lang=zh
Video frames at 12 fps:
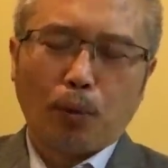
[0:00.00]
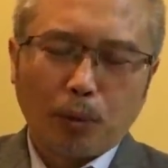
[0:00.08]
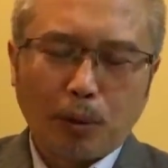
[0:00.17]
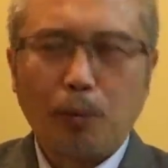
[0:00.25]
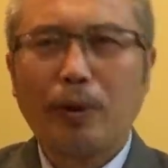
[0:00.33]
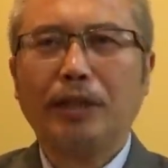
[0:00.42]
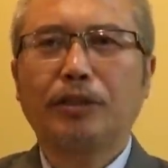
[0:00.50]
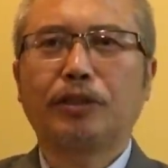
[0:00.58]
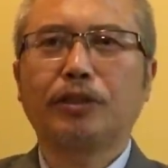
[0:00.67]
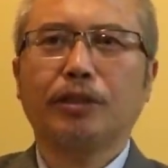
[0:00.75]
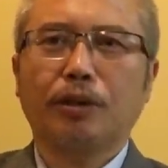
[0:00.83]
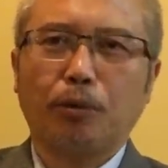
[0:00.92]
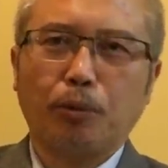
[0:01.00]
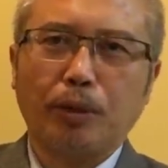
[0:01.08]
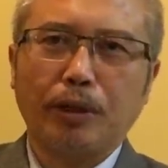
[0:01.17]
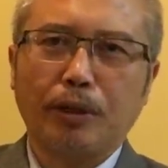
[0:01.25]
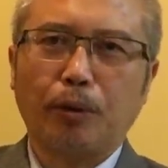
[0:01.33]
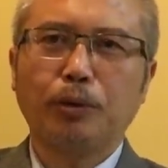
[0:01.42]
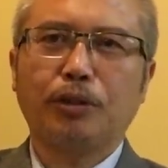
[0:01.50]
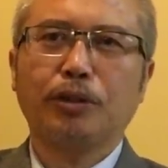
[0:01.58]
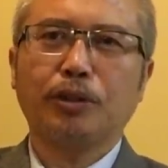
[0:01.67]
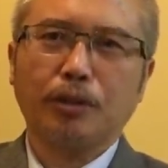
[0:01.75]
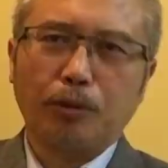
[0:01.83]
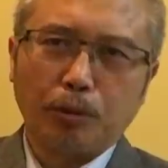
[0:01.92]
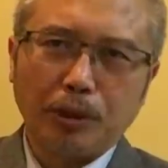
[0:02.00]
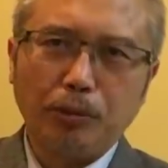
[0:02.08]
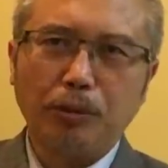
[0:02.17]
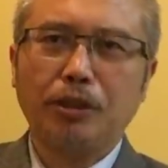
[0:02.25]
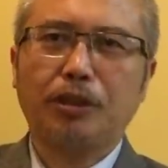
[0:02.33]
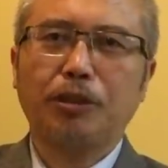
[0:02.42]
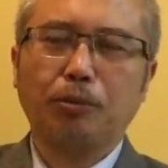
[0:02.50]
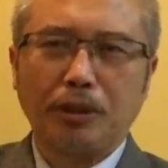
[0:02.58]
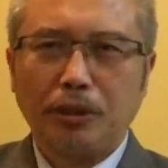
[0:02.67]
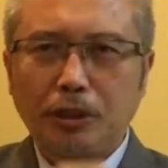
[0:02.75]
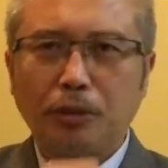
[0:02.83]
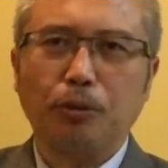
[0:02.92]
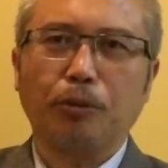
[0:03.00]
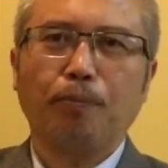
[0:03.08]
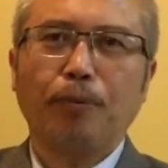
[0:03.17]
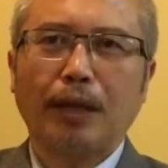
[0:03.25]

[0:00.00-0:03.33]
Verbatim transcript: 稳外资，稳投资，稳预期，稳金融。